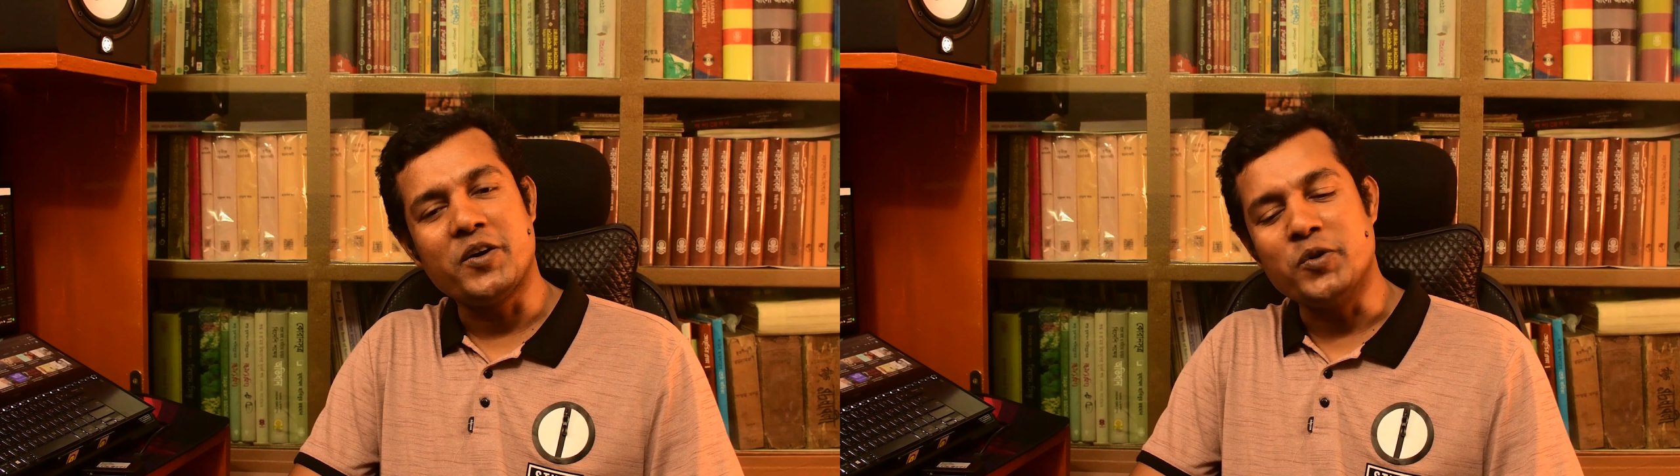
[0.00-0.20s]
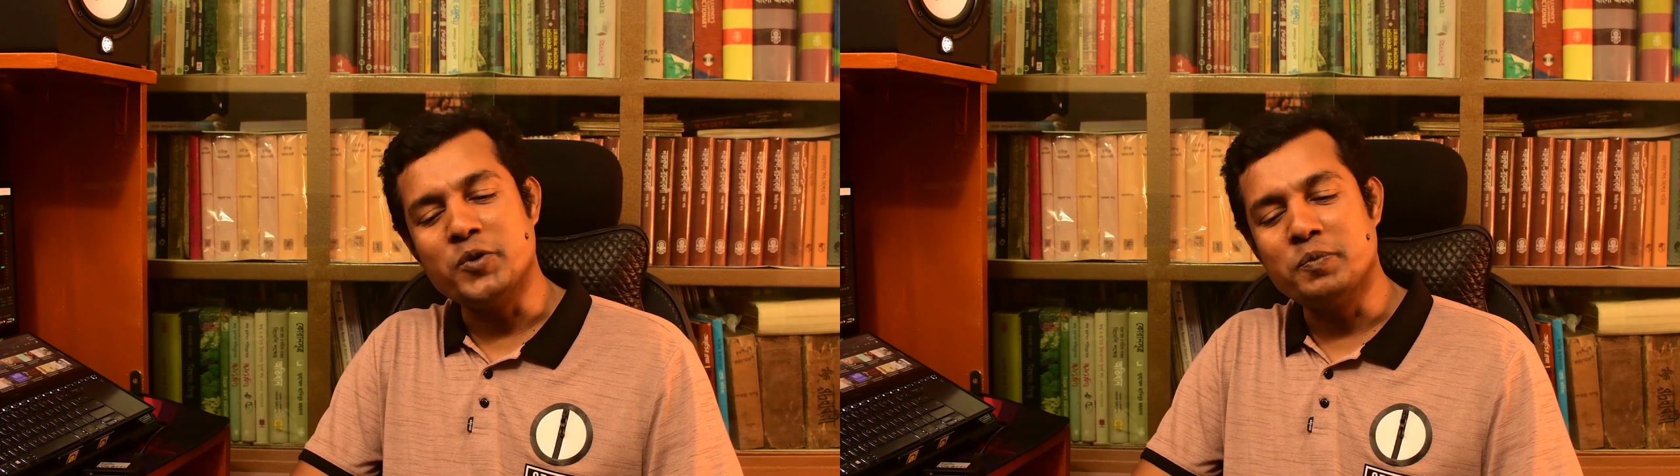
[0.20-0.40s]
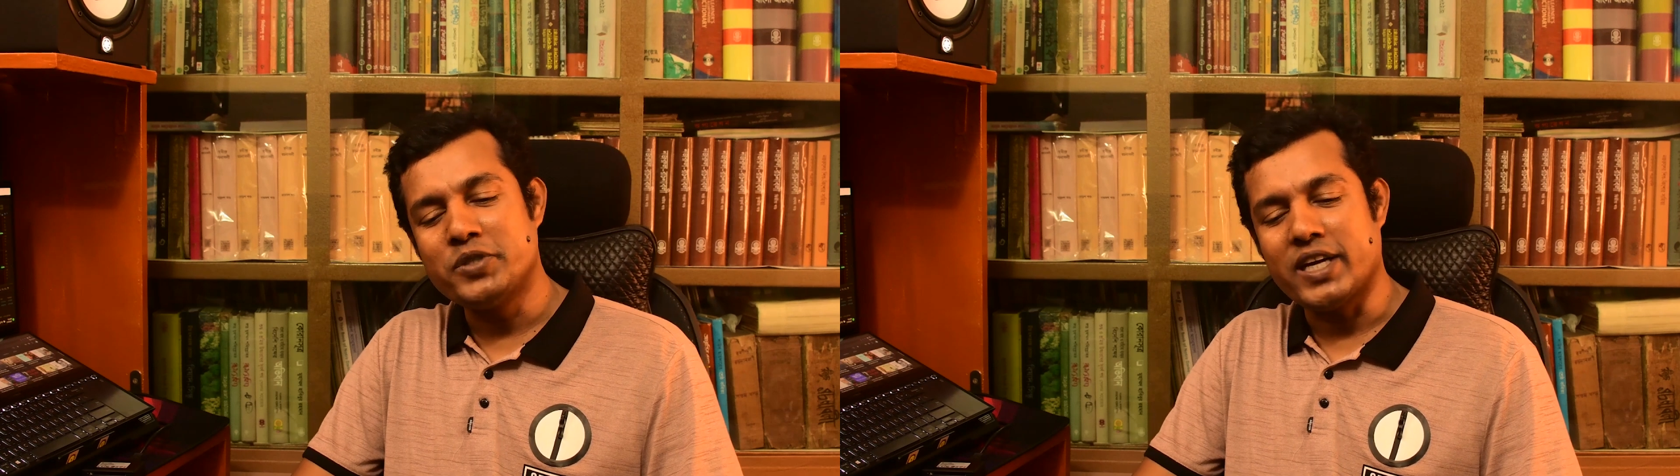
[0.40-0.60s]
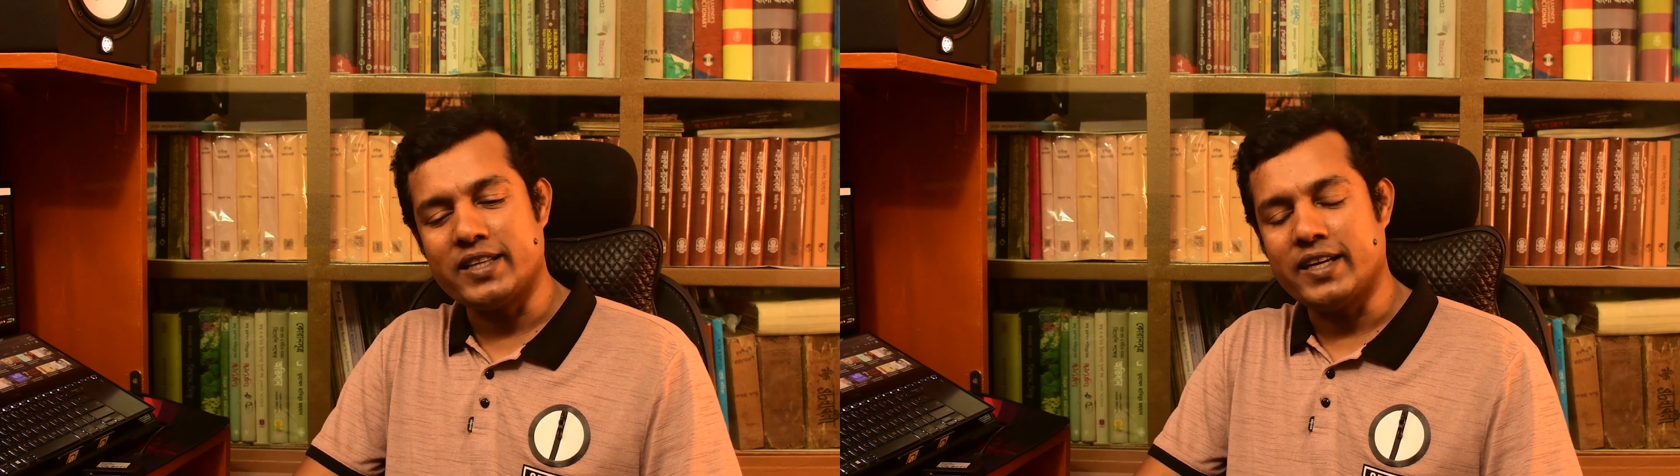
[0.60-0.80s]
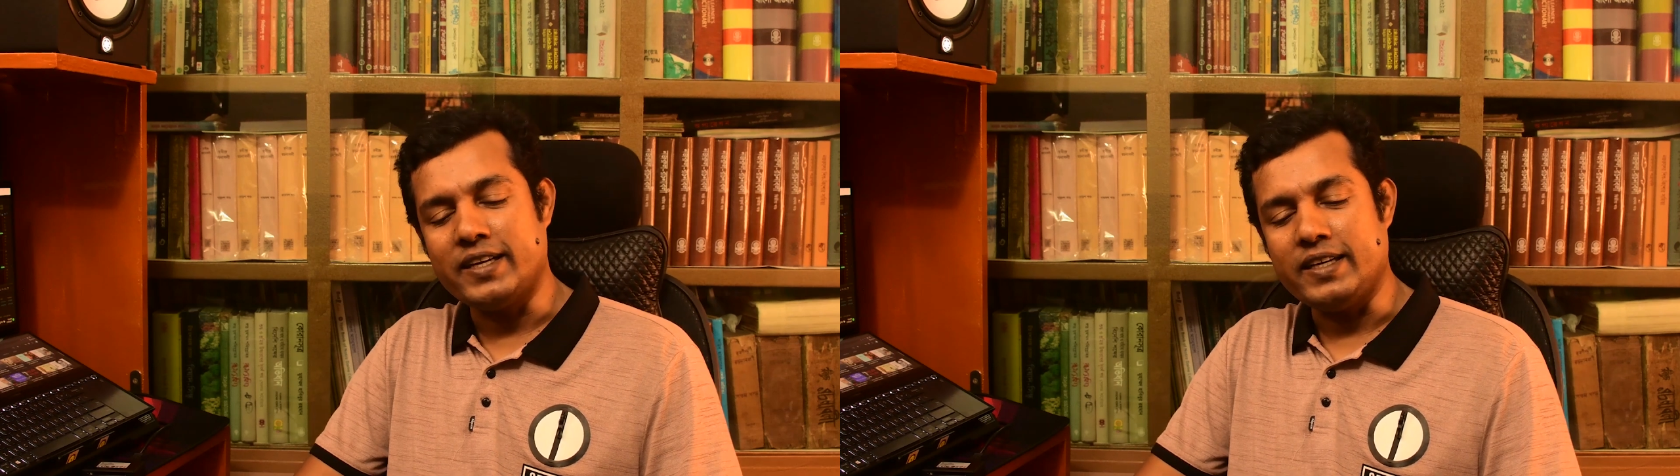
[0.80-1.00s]
ডুব
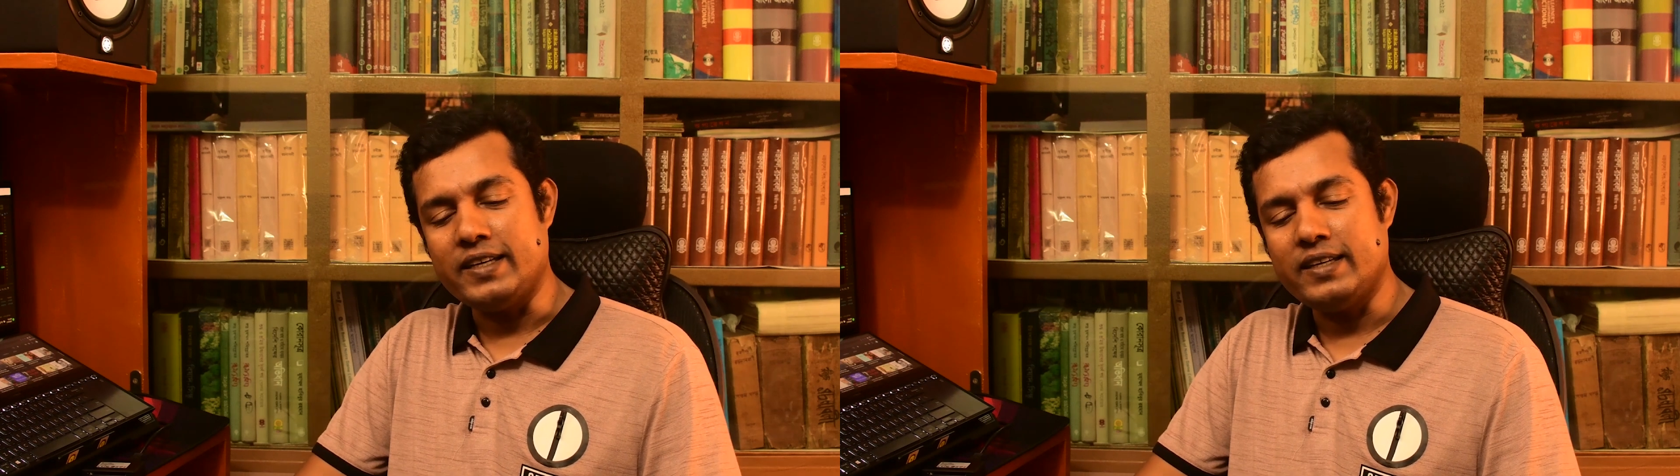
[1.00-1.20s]
সাঁতারে